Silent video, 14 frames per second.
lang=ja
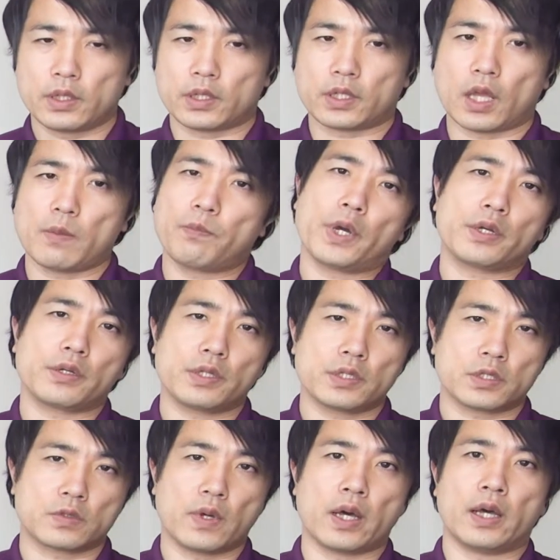で、タンパク
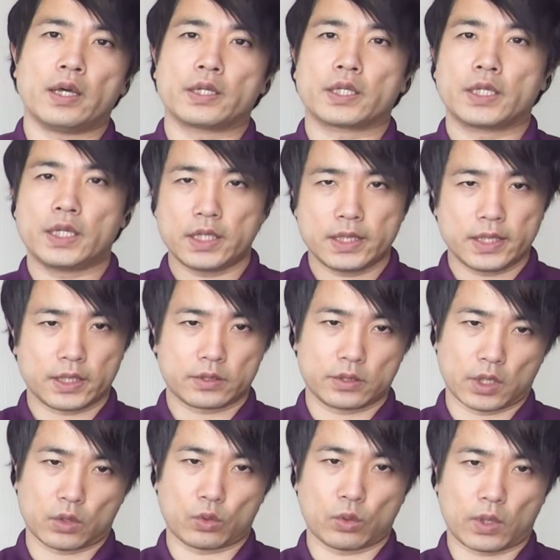質は筋
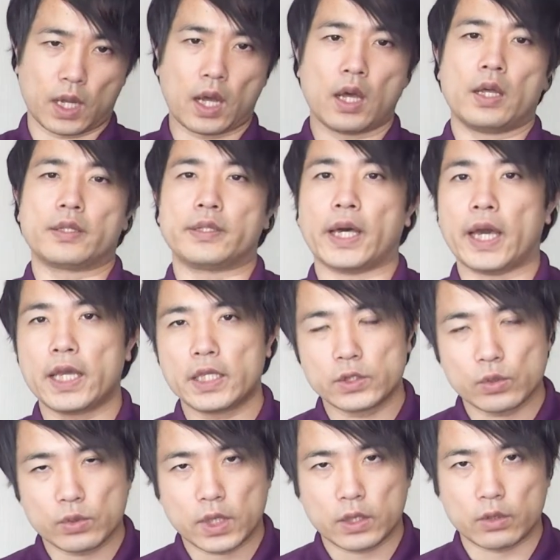肉であるとか内
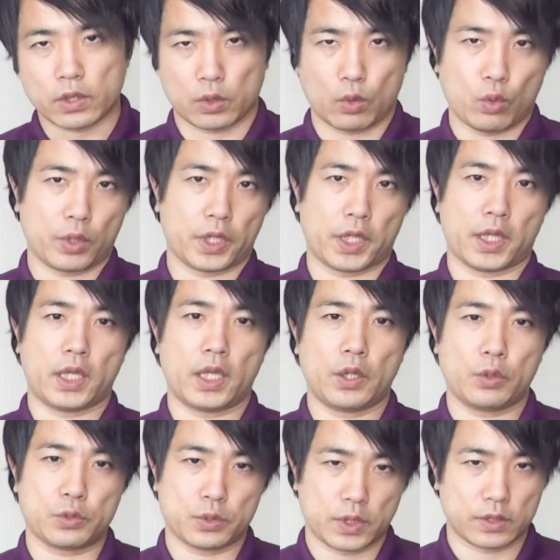臓などに多い栄
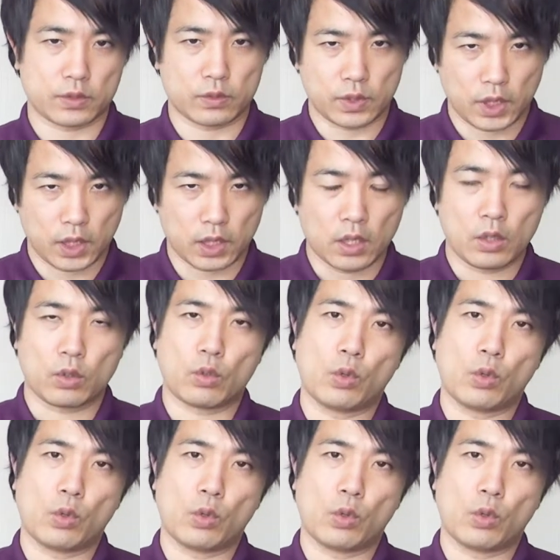養素ですので、